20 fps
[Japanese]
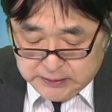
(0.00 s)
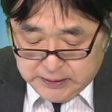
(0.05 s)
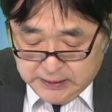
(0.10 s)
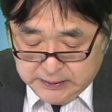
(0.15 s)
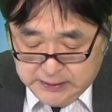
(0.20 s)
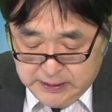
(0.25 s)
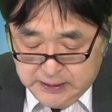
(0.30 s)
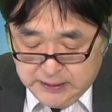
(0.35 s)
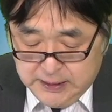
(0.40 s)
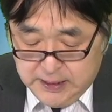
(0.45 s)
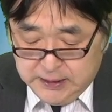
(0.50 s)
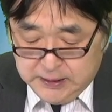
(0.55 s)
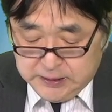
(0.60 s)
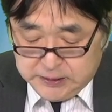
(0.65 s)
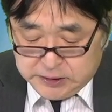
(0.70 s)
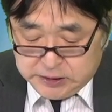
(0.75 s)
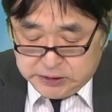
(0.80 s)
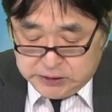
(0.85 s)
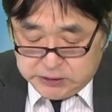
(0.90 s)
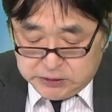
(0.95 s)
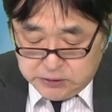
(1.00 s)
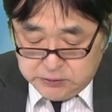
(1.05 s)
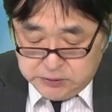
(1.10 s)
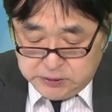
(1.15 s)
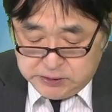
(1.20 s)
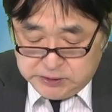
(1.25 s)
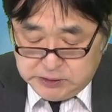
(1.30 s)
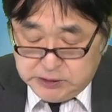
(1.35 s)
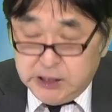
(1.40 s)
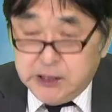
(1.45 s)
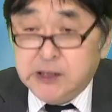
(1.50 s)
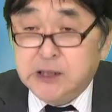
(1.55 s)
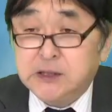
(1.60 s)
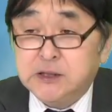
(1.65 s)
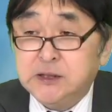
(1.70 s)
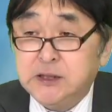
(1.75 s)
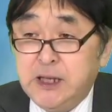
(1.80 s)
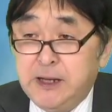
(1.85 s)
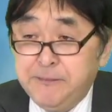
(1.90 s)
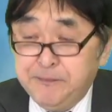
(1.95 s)
懸念が一巡してで
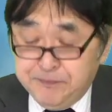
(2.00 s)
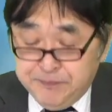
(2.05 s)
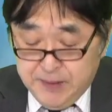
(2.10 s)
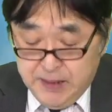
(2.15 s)
すね、